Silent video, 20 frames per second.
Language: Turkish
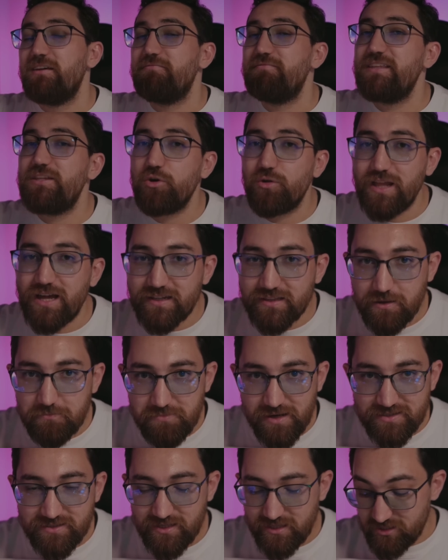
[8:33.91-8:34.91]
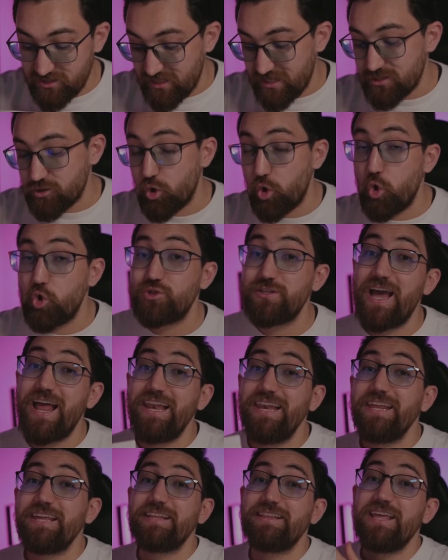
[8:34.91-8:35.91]
Videolardan bahsedeceğiz.
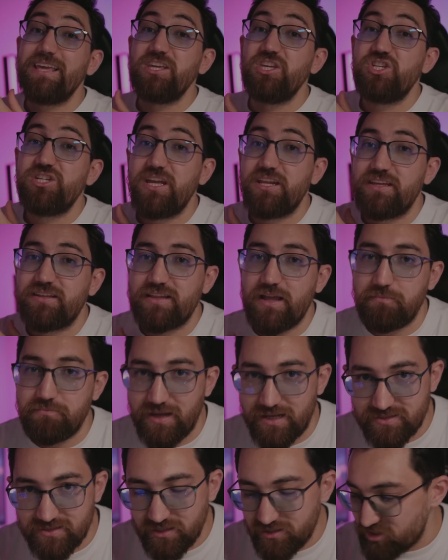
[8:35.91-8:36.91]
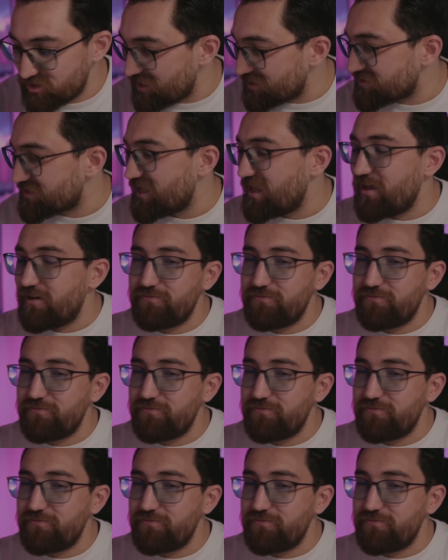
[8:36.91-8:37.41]
Özellikle içerikten bahsedeceğiz.